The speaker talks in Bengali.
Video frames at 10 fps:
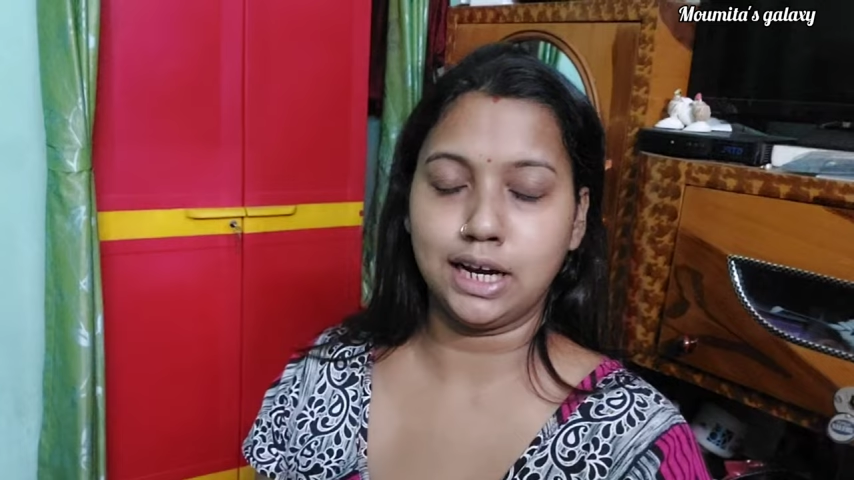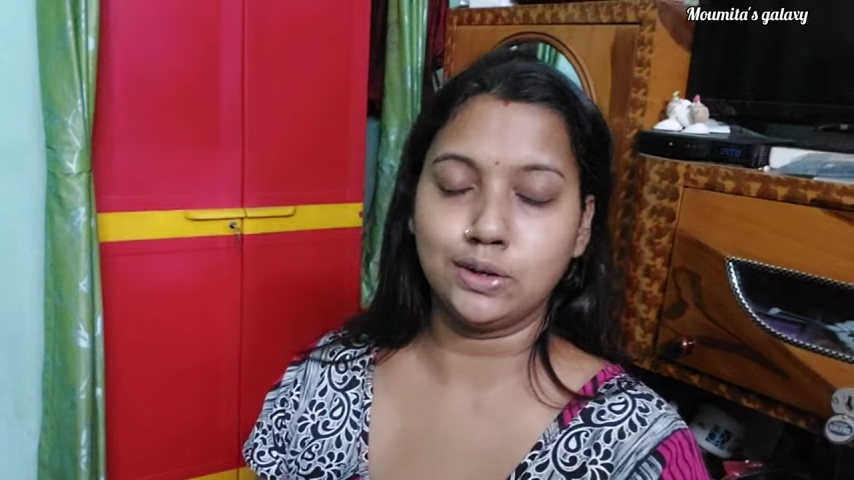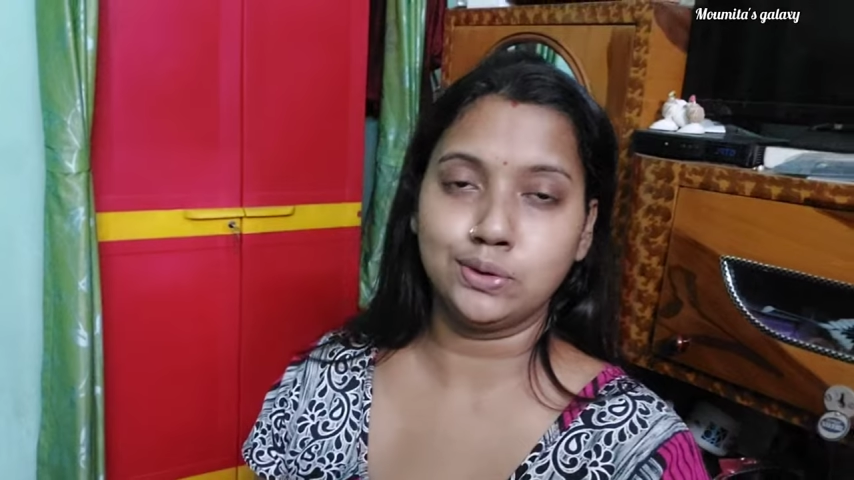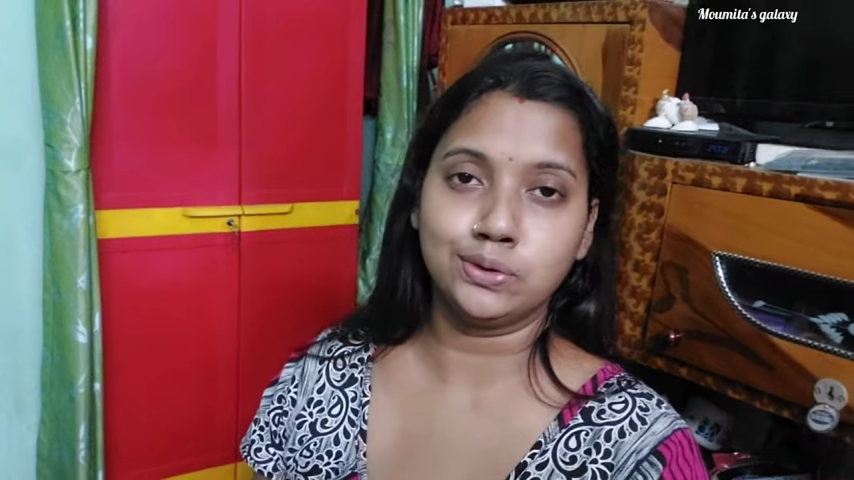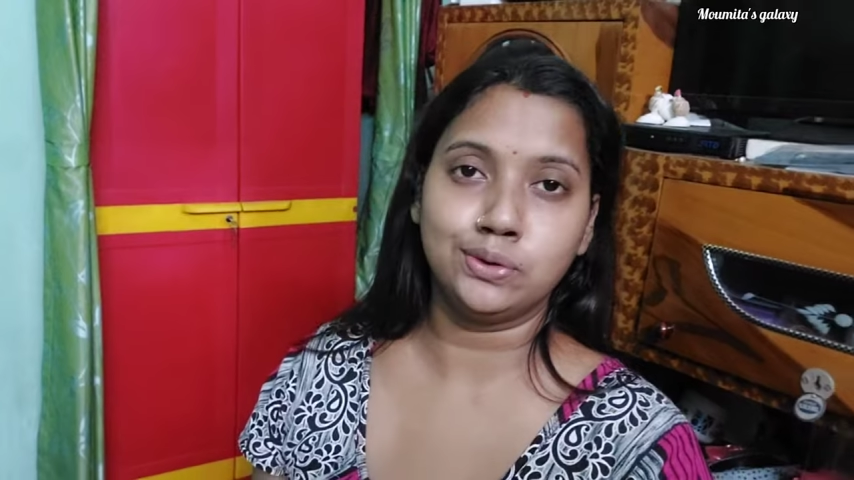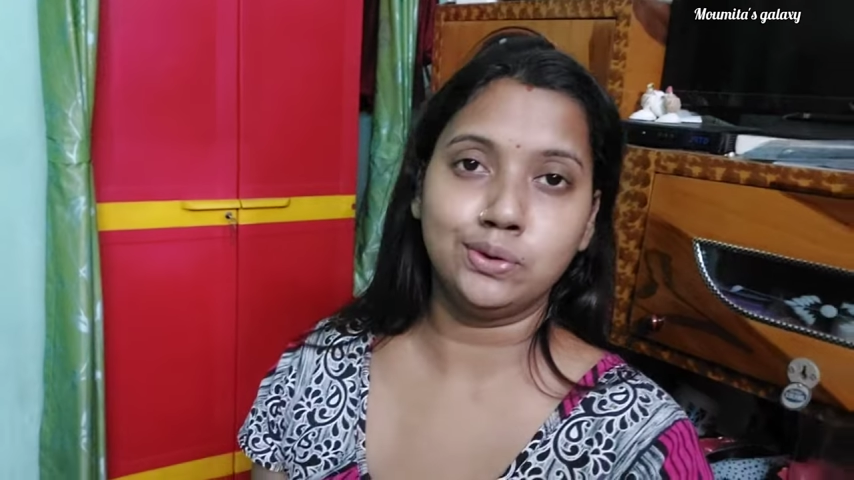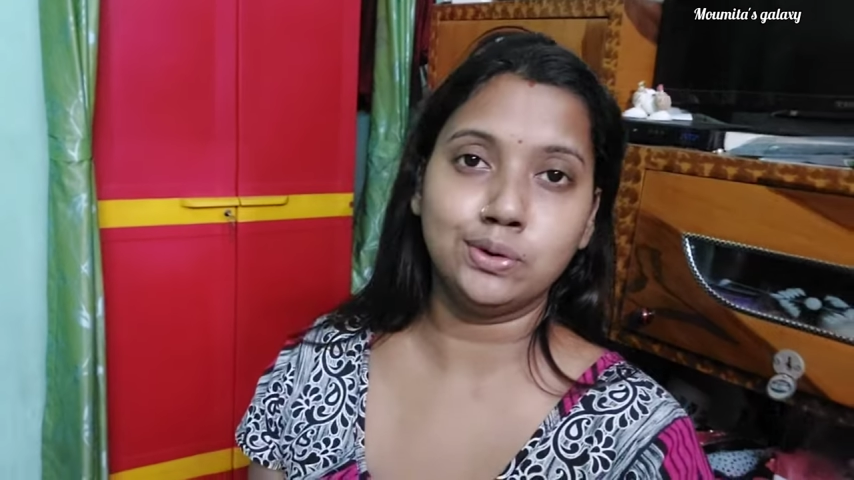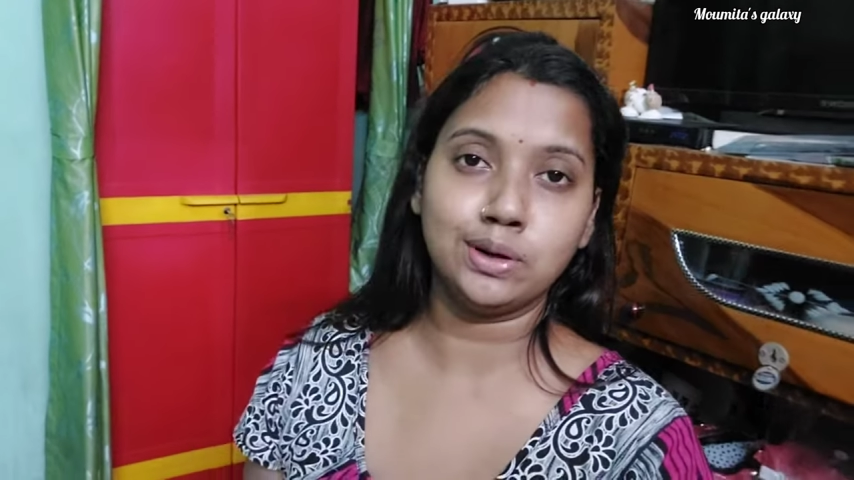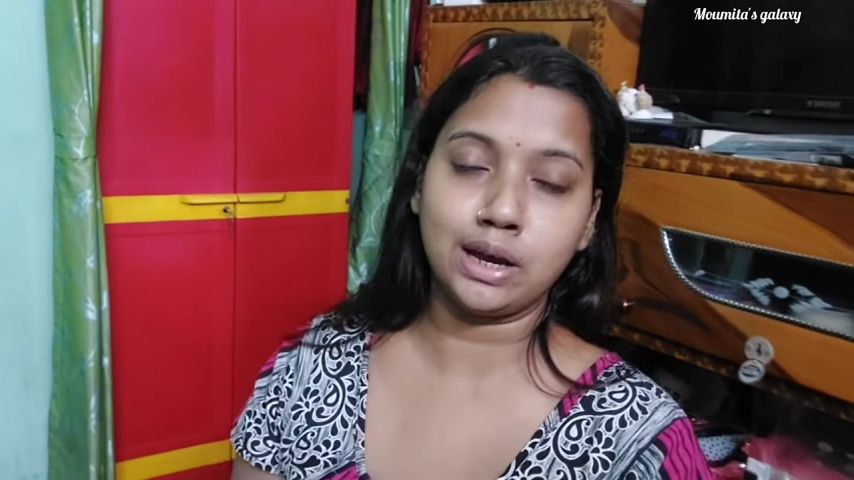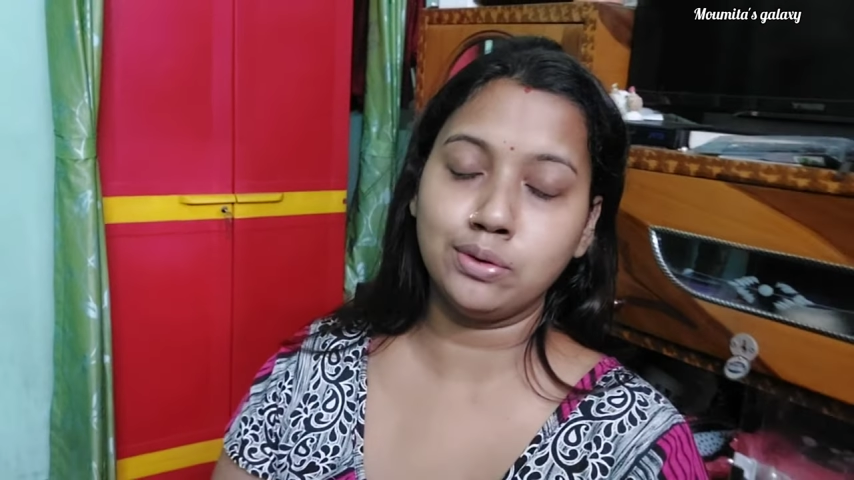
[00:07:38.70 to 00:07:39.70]
কারণ ও
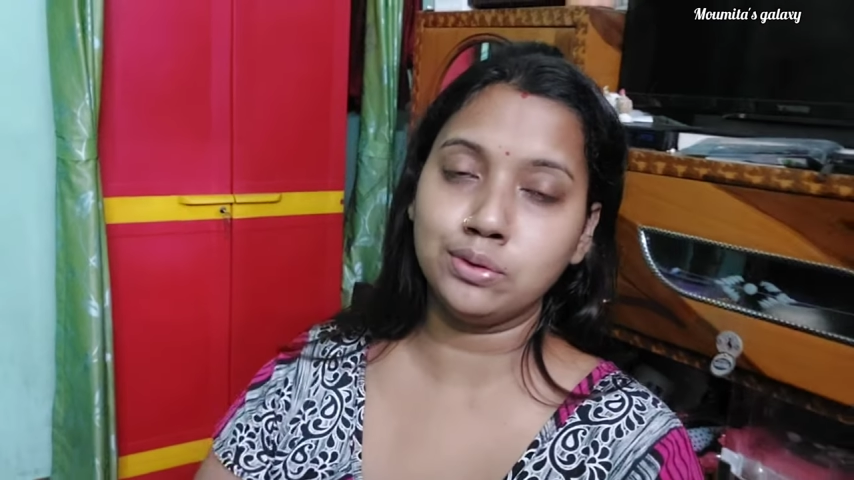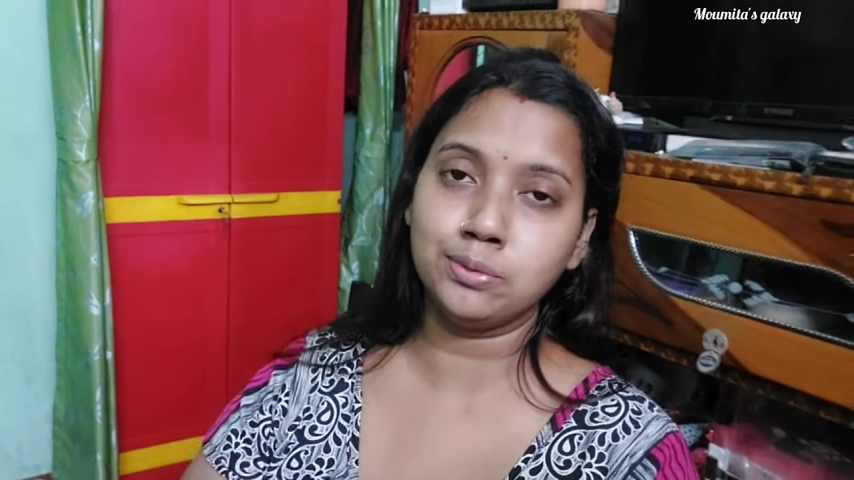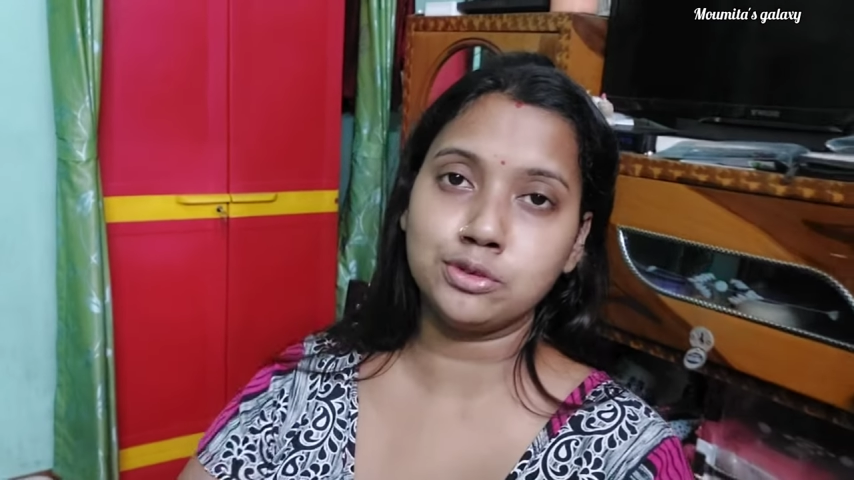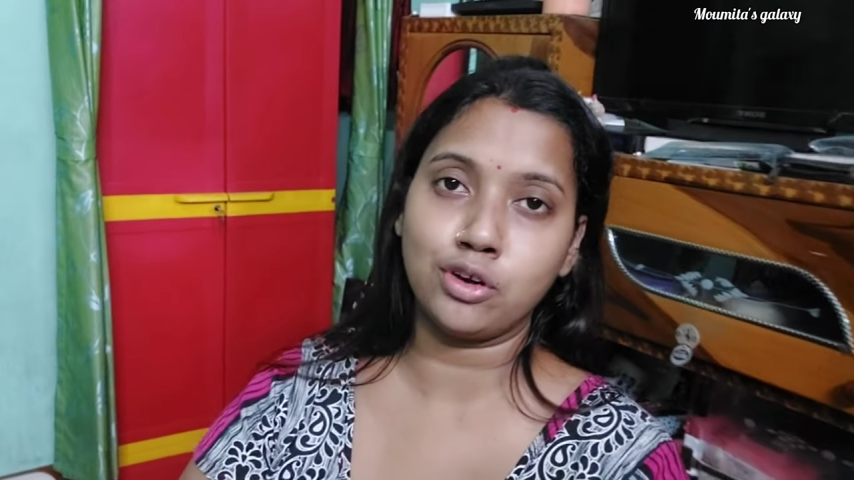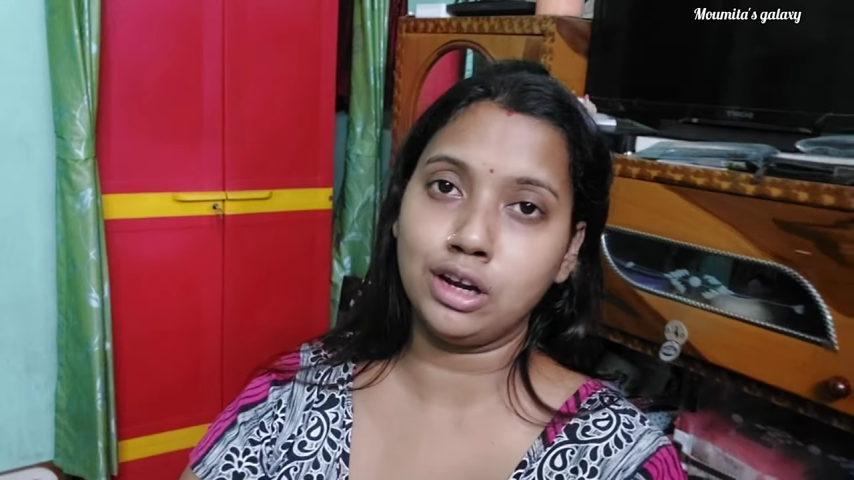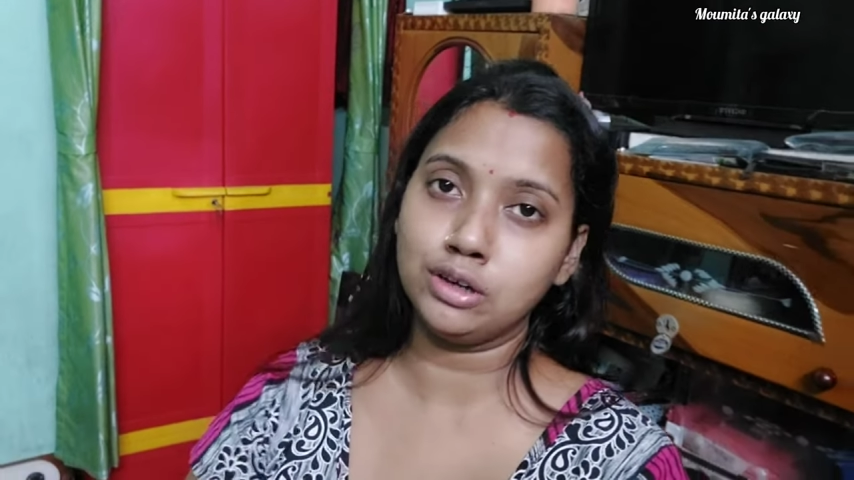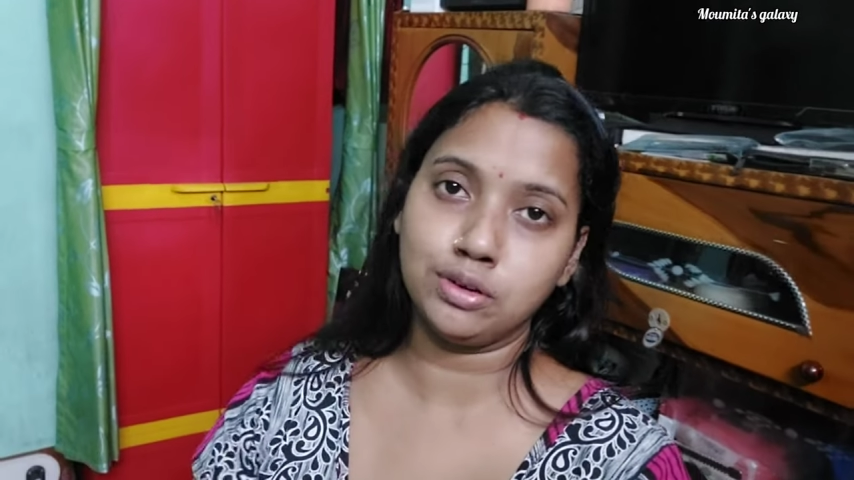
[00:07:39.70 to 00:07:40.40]
এখন সকালে